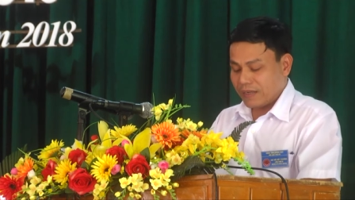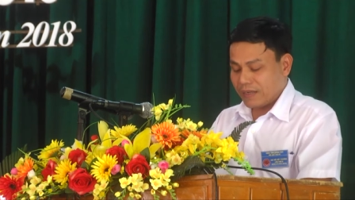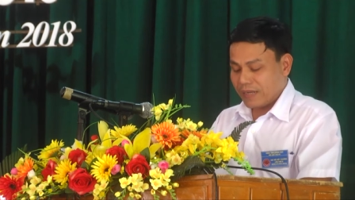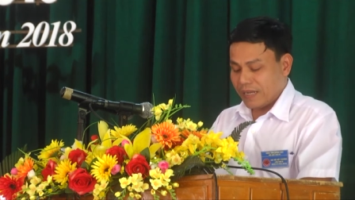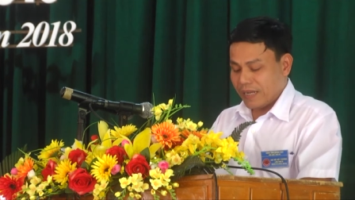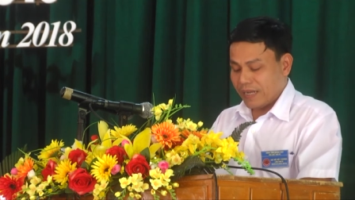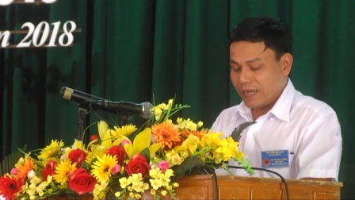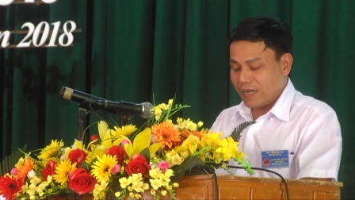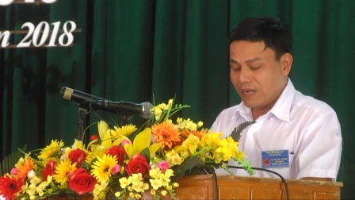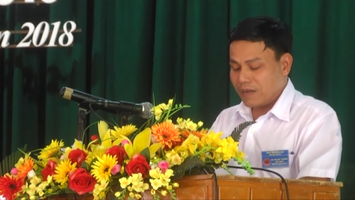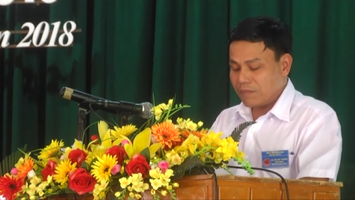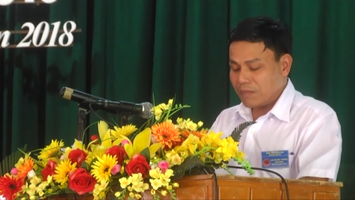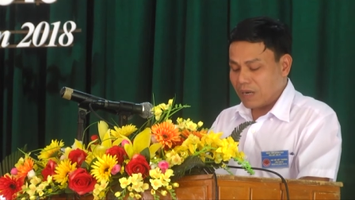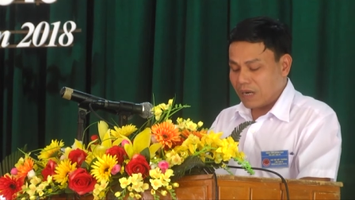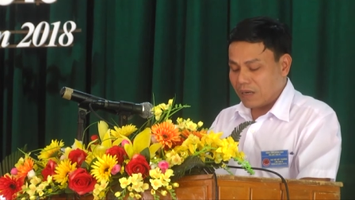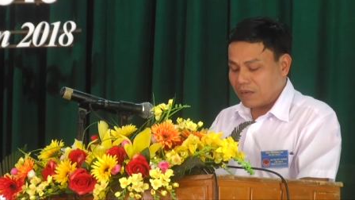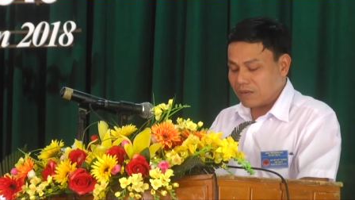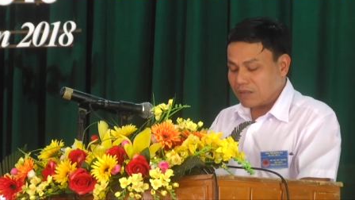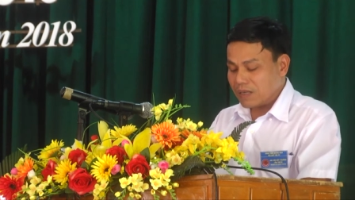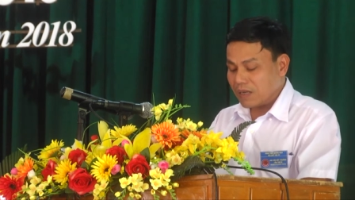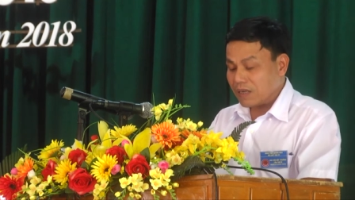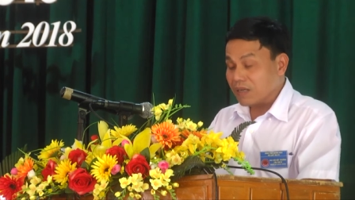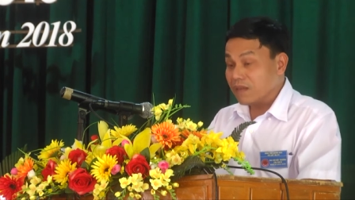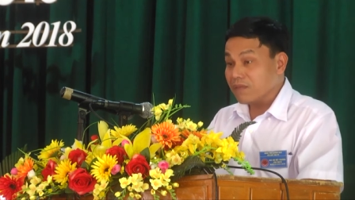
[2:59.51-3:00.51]
Để đảm
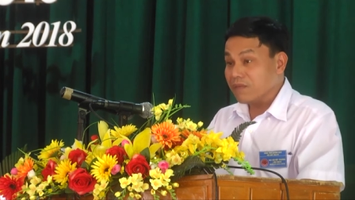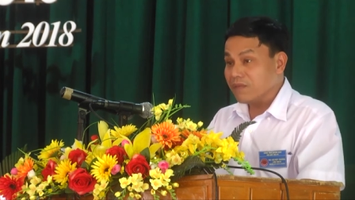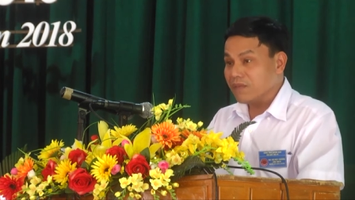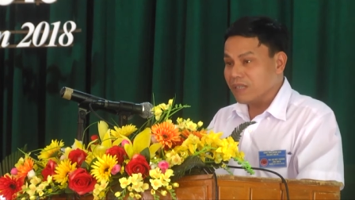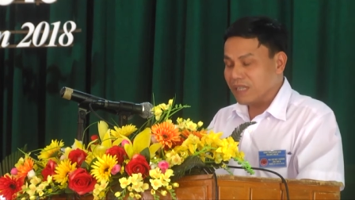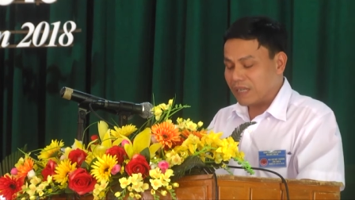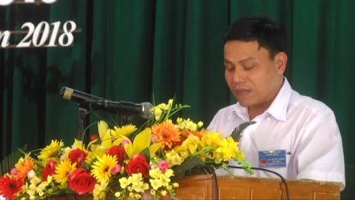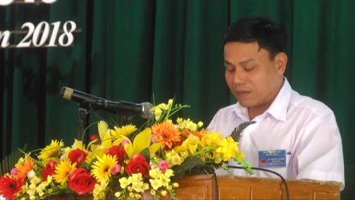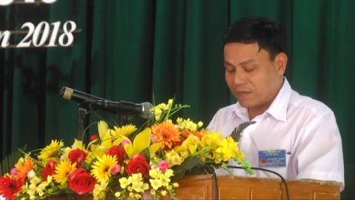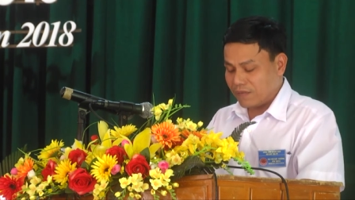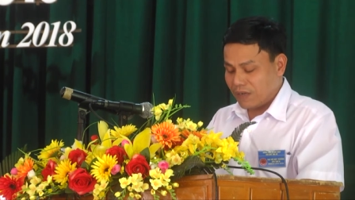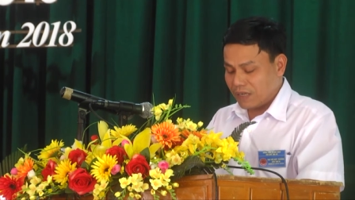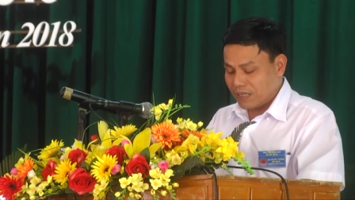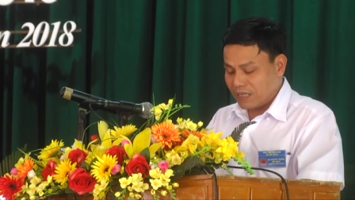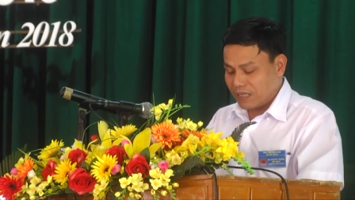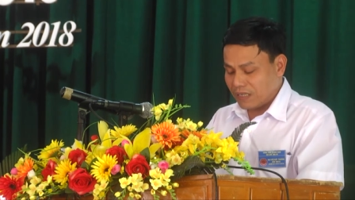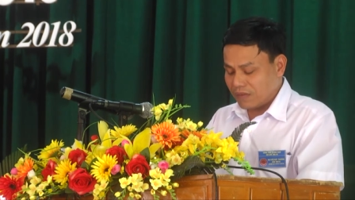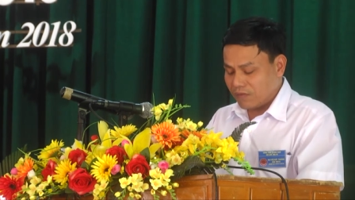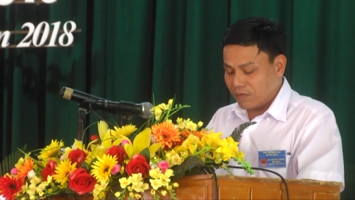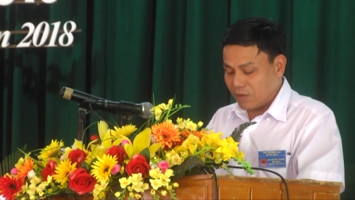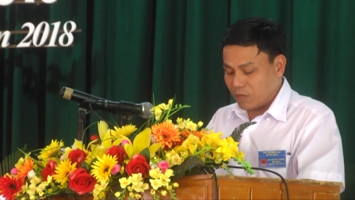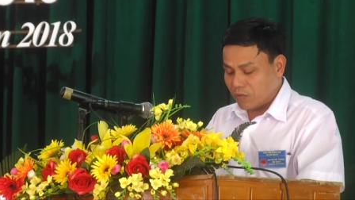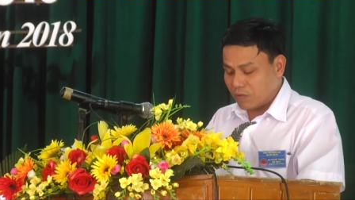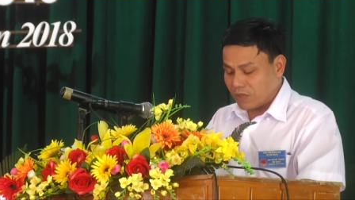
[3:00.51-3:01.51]
bảo cho cái việc phát
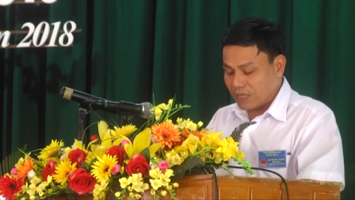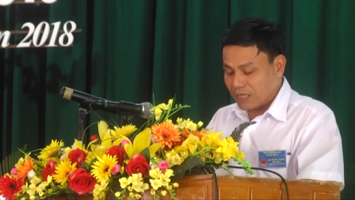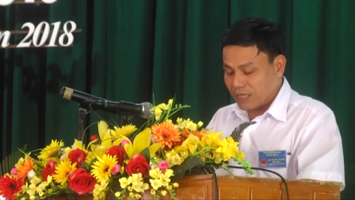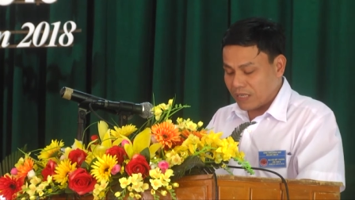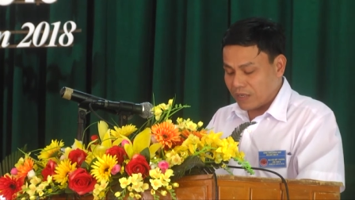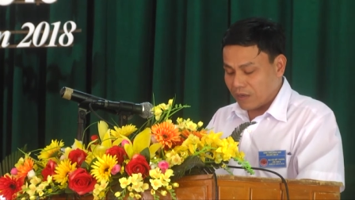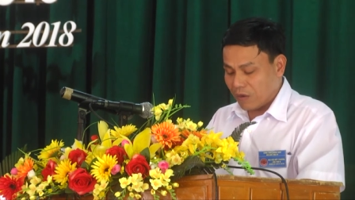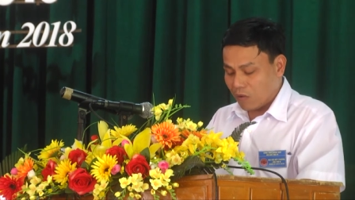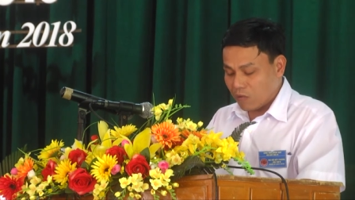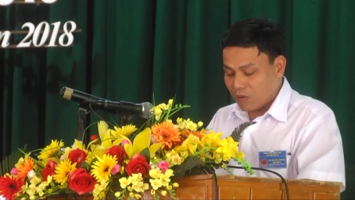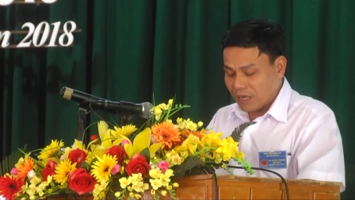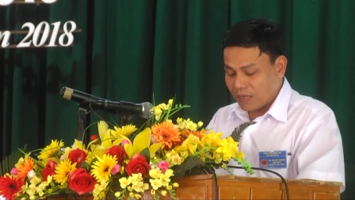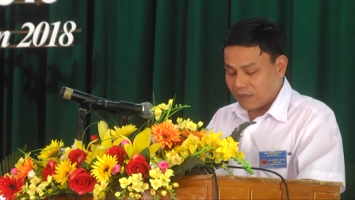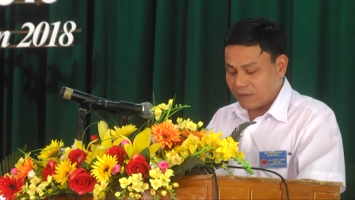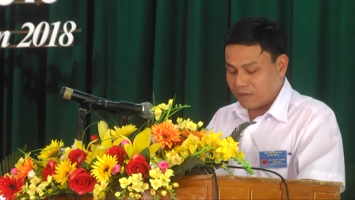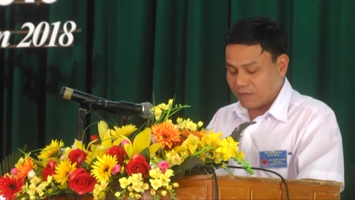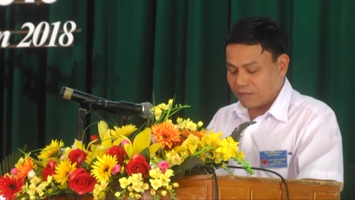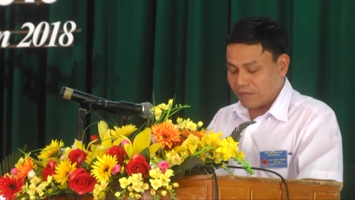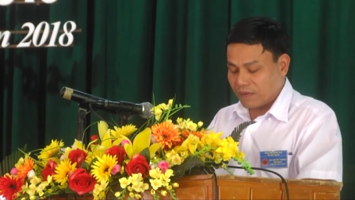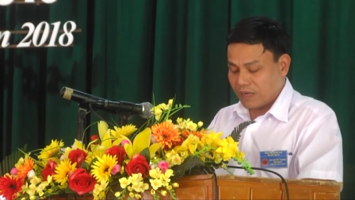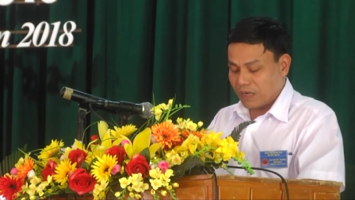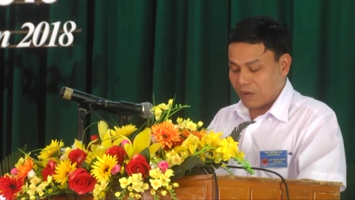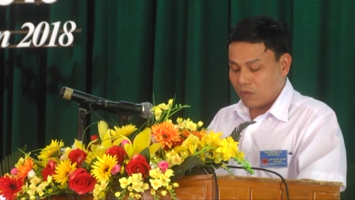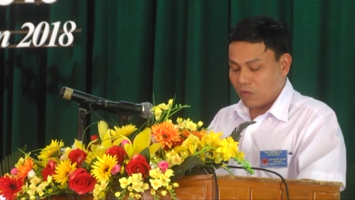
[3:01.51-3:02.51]
triển vùng nguyên liệu ổn định
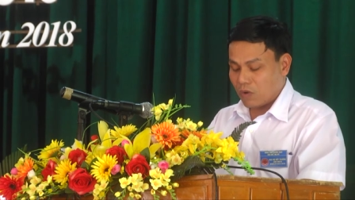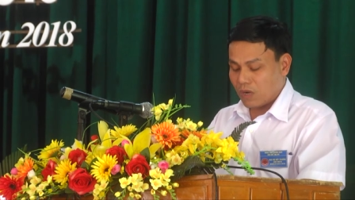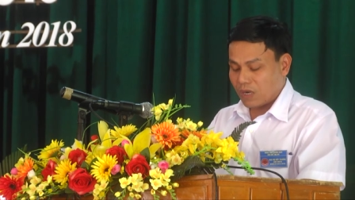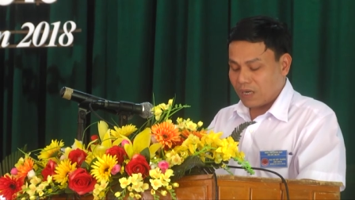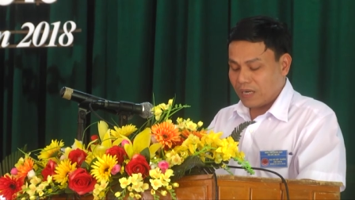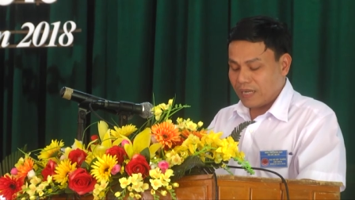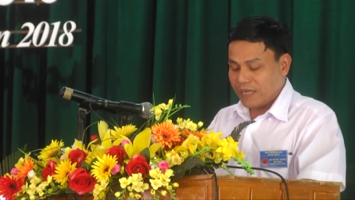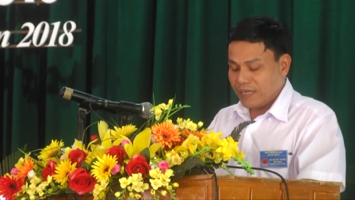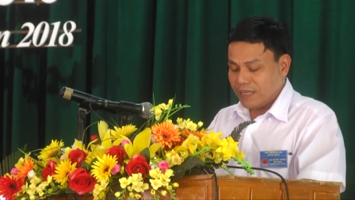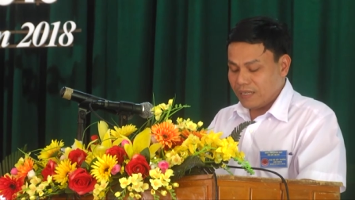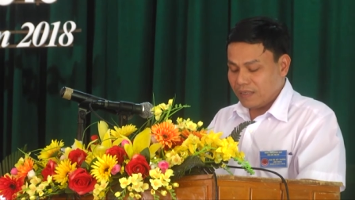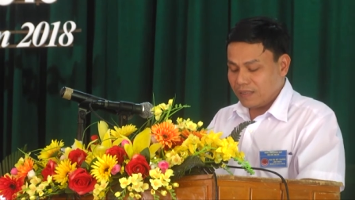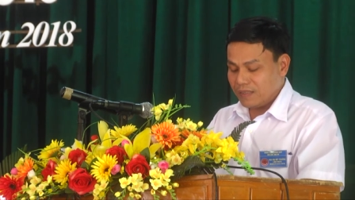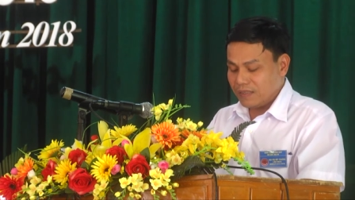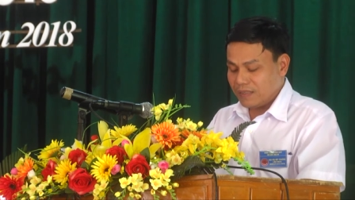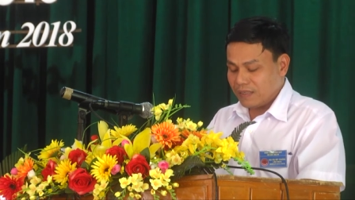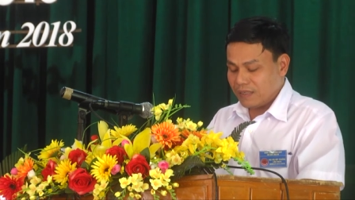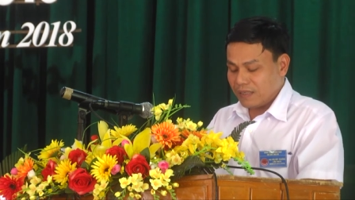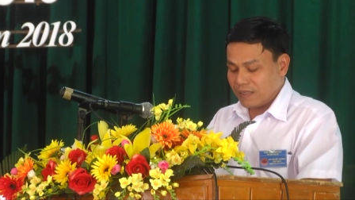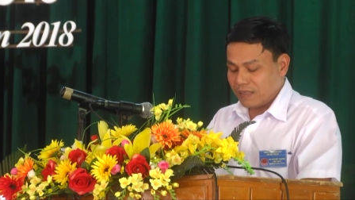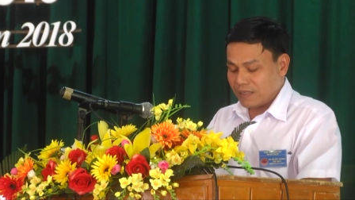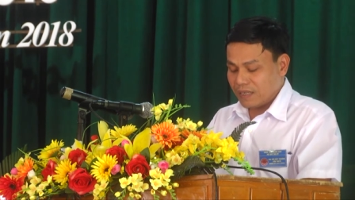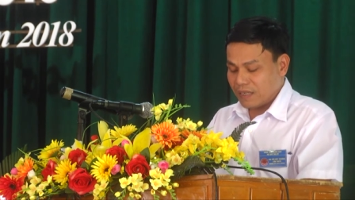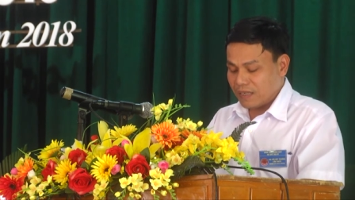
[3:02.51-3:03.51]
và quản lý
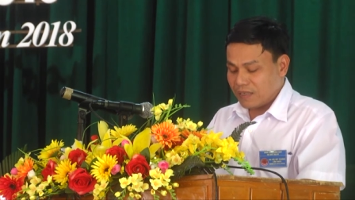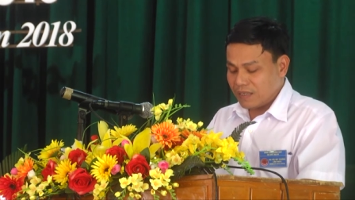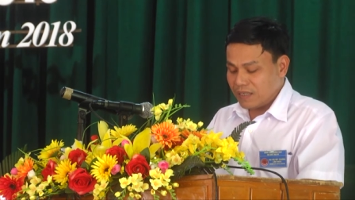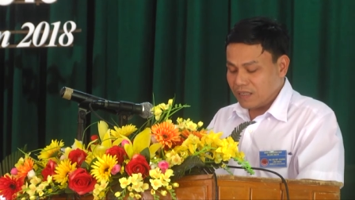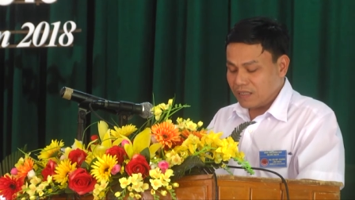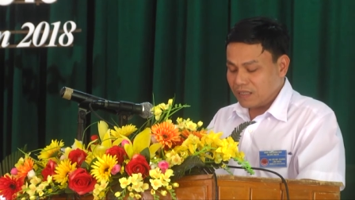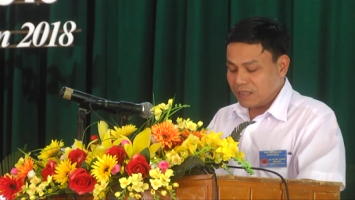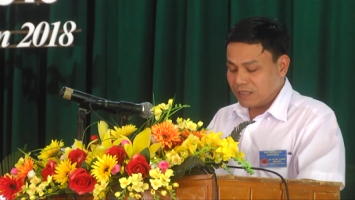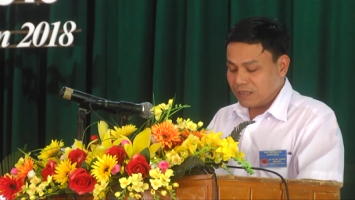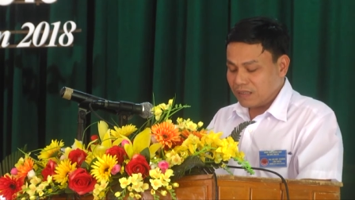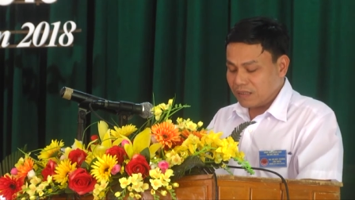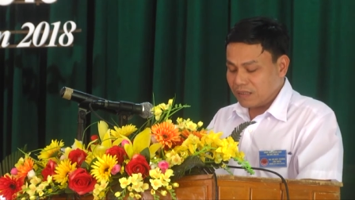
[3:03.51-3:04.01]
định hướng